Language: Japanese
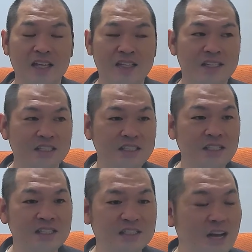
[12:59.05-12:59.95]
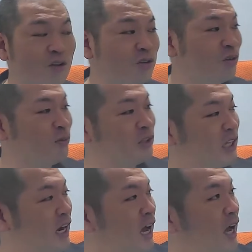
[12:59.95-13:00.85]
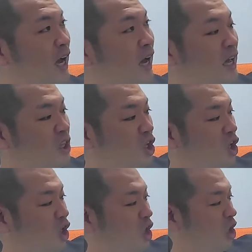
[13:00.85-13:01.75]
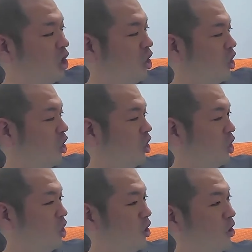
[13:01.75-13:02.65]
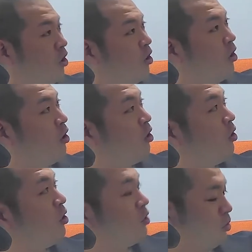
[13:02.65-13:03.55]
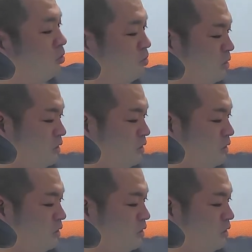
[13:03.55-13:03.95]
で、実際使おうと思ったら、あのー、どの本やっ